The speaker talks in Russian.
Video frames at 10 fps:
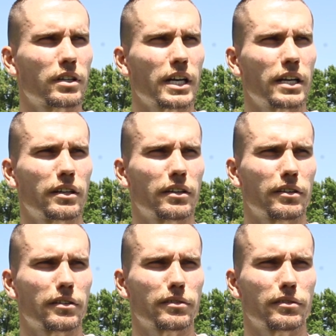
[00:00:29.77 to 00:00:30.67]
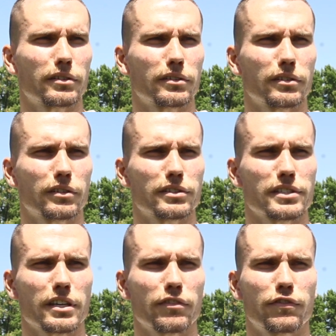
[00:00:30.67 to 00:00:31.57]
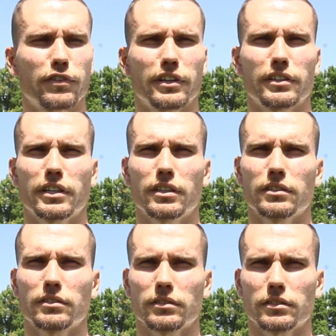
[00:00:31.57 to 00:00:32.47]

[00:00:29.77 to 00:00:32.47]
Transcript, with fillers: играли, с кем в ФНЛ,